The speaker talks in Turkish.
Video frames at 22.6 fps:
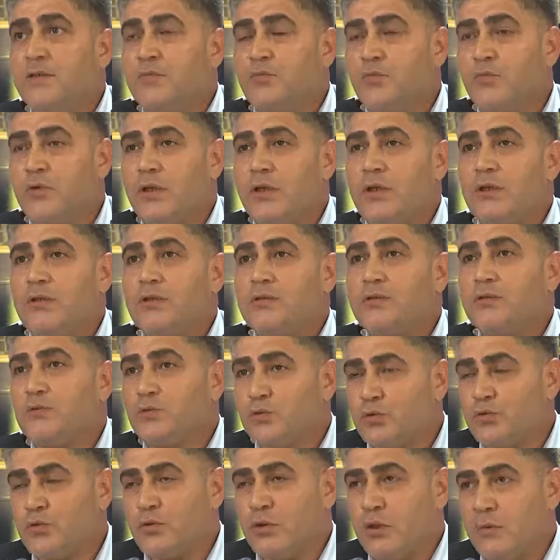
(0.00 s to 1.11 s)
Bu da
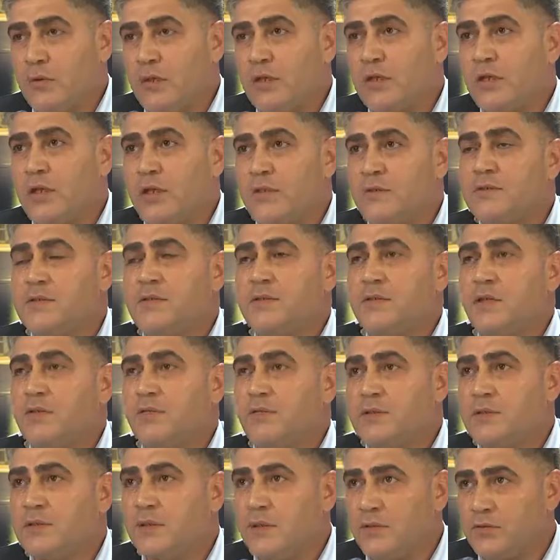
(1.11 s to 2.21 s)
şu demek, yani siz
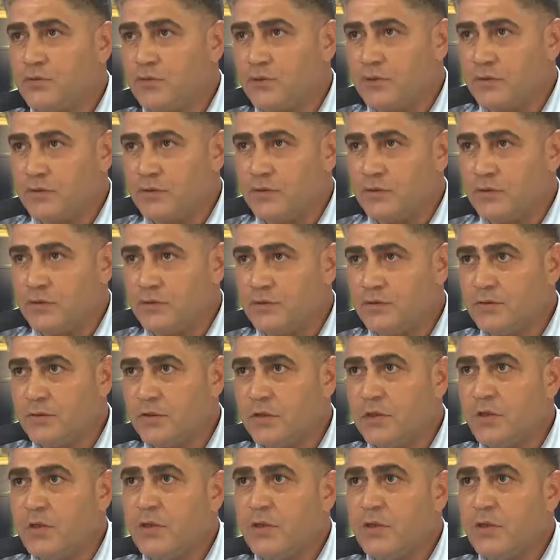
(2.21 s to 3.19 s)
evinizden çıktınız,